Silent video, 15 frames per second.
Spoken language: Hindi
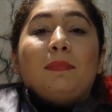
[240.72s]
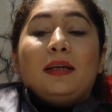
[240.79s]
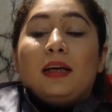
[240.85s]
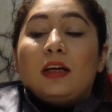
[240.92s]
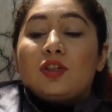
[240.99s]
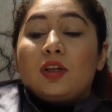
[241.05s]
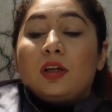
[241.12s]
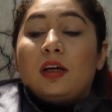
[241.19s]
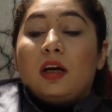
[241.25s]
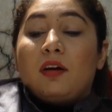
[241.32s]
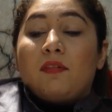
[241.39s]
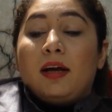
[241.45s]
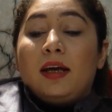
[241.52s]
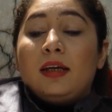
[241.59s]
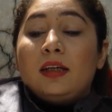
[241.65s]
एप्लीकेशन
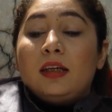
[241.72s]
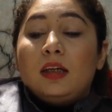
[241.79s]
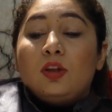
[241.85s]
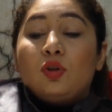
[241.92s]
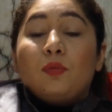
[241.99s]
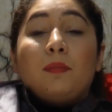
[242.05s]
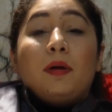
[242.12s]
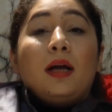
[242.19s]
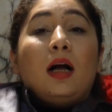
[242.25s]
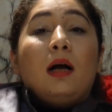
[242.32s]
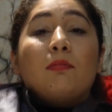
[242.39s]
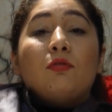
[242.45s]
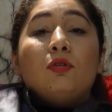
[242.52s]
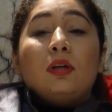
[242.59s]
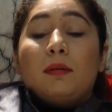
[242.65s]
करवाएंगी तो मैं
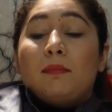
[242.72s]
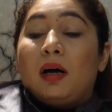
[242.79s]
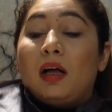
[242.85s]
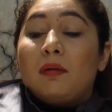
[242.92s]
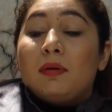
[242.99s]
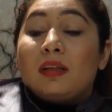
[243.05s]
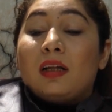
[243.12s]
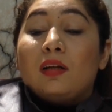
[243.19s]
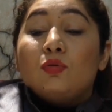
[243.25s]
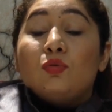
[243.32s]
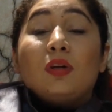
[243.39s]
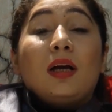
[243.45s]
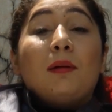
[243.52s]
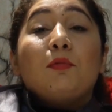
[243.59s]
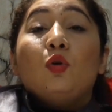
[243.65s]
आपको ये बात बता
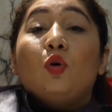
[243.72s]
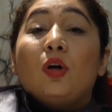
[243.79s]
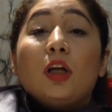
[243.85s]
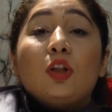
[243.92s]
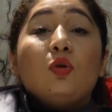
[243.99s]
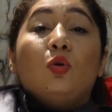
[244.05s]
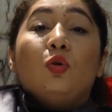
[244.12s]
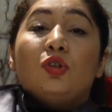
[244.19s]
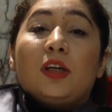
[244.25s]
दूं कि आप गोरे तो हो